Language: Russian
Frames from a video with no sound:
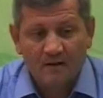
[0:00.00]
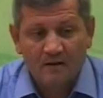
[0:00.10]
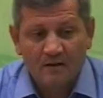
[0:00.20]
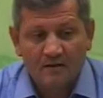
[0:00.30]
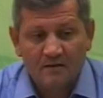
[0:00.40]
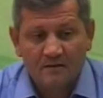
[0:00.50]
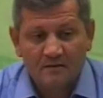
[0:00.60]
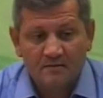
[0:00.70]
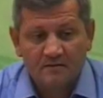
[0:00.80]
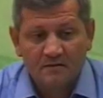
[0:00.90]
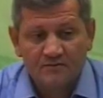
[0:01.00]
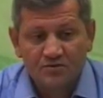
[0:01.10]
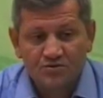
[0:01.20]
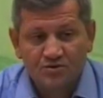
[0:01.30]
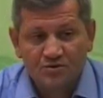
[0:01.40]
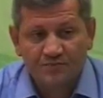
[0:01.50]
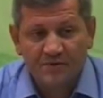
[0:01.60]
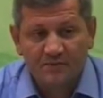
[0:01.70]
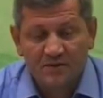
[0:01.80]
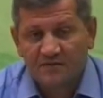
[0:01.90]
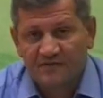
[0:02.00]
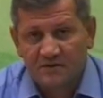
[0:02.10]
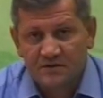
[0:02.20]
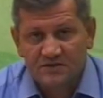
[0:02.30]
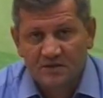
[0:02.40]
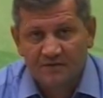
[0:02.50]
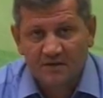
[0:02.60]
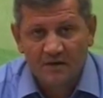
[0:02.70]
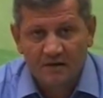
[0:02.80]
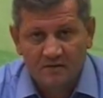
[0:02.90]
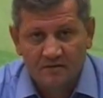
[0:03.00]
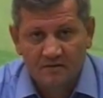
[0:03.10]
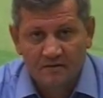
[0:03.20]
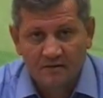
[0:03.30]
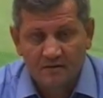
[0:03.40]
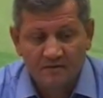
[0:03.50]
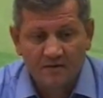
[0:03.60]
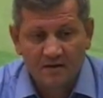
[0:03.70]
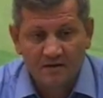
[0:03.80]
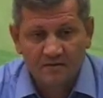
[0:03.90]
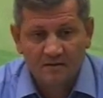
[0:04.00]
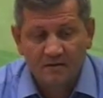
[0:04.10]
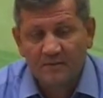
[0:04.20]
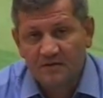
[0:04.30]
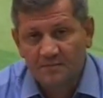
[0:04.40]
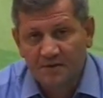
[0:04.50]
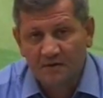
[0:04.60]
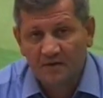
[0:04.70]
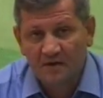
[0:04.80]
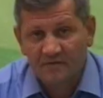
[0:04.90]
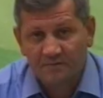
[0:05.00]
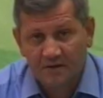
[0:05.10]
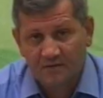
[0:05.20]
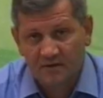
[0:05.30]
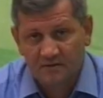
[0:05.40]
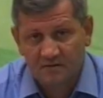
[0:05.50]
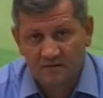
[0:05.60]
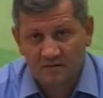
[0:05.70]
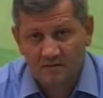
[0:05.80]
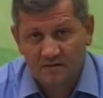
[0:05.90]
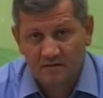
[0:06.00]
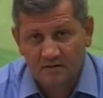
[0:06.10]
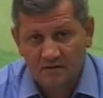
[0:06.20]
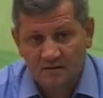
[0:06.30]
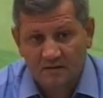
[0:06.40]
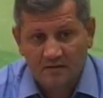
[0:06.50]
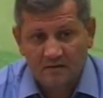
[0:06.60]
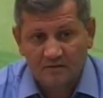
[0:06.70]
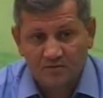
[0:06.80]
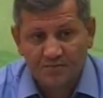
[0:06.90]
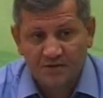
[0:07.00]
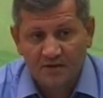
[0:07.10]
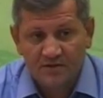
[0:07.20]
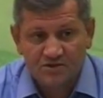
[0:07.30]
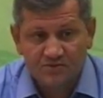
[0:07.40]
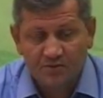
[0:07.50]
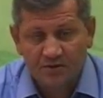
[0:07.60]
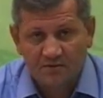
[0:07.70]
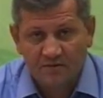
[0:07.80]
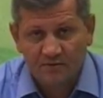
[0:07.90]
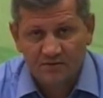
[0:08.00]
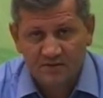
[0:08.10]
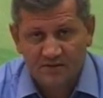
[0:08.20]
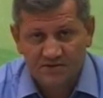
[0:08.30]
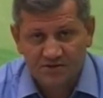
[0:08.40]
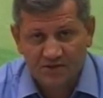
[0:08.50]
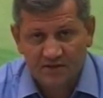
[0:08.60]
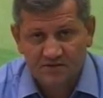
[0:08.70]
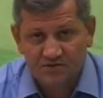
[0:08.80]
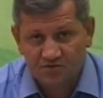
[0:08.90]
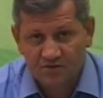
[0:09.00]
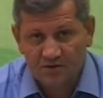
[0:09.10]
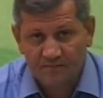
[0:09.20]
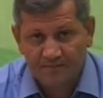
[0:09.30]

А, дело в том, что, понимаете, фактически вы как родитель, вы как родитель имеете право, равные права на детей. Но при наличии спора этот вопрос разрешается в суде.